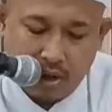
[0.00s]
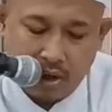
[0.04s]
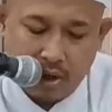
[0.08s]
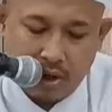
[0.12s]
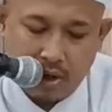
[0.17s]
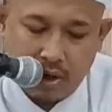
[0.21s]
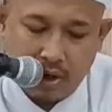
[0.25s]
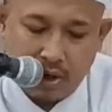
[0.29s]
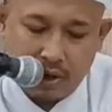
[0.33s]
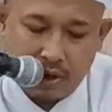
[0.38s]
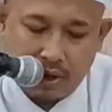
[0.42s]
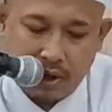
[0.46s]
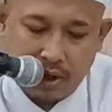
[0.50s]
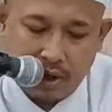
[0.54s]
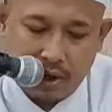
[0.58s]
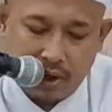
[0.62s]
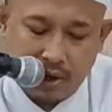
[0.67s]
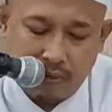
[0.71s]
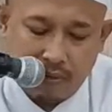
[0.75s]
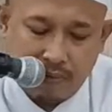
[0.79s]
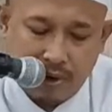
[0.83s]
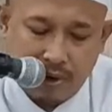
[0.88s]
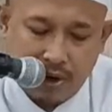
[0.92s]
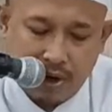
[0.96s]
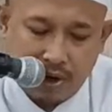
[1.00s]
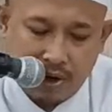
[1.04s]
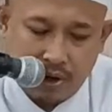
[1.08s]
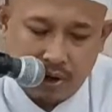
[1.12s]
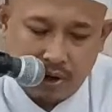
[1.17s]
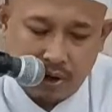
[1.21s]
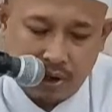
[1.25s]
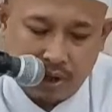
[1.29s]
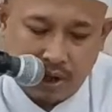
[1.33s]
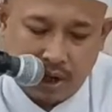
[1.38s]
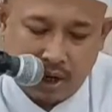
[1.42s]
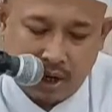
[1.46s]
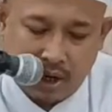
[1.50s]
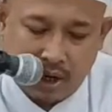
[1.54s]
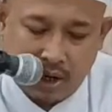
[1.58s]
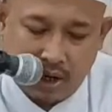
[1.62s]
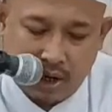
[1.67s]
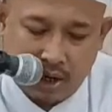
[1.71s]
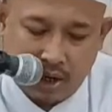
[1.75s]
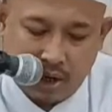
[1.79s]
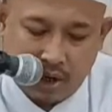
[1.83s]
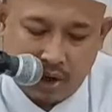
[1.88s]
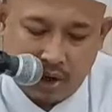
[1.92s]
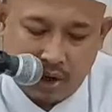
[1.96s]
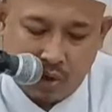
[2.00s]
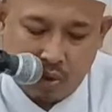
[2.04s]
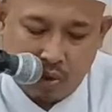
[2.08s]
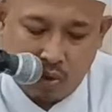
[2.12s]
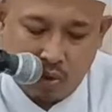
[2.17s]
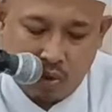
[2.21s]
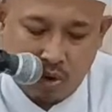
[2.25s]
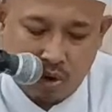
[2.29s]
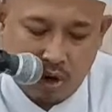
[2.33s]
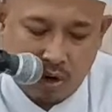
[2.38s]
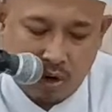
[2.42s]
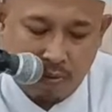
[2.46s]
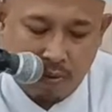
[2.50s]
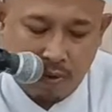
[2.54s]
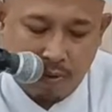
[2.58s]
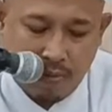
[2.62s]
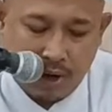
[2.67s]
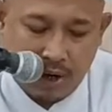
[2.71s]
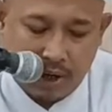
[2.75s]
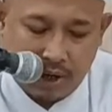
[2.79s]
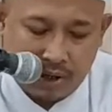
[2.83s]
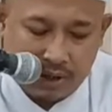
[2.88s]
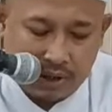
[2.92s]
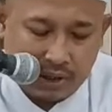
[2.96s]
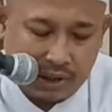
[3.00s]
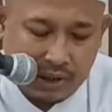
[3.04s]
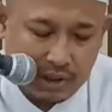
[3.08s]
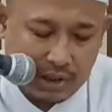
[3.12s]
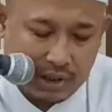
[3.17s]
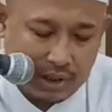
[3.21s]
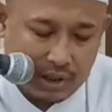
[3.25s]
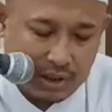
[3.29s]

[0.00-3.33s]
nalikane banget al-harru apa panas